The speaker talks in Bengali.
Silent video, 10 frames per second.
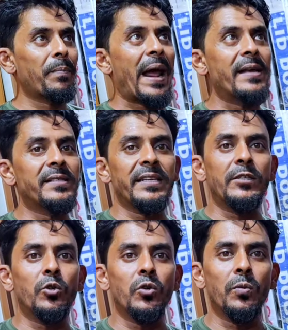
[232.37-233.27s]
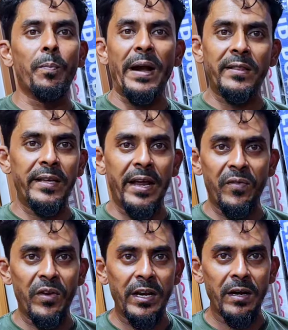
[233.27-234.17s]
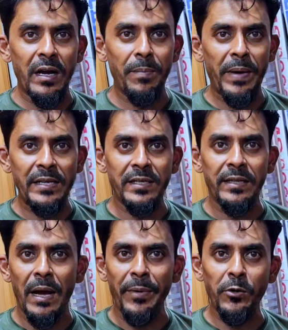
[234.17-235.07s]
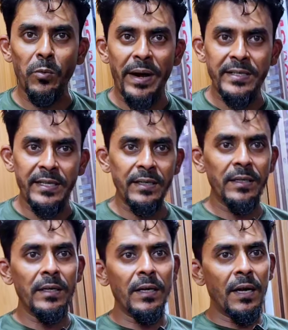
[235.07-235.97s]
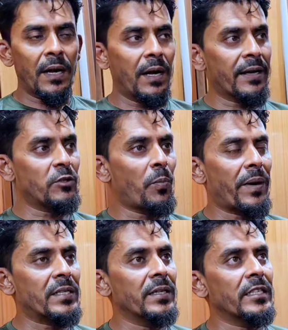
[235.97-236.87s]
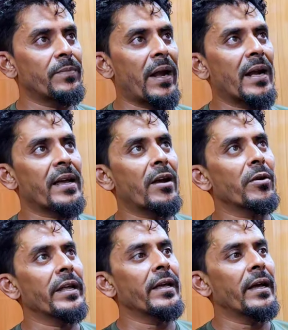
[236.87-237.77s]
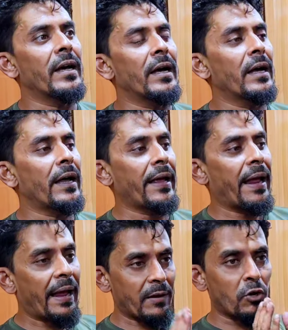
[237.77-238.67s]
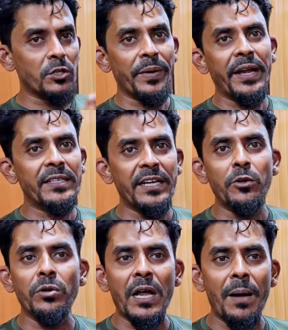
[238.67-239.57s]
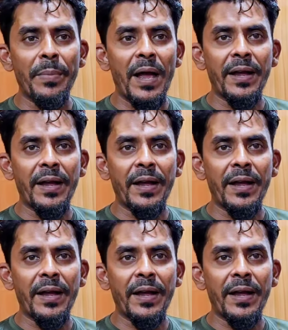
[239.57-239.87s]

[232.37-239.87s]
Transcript: প্রাইস একটু বাড়তি আর এফএল এর প্রাইজের দাম একটু বাড়ছে কিছু পার্সেন্টেজ বাড়ার কারণে কসমিকের যে ডোরটা আমরা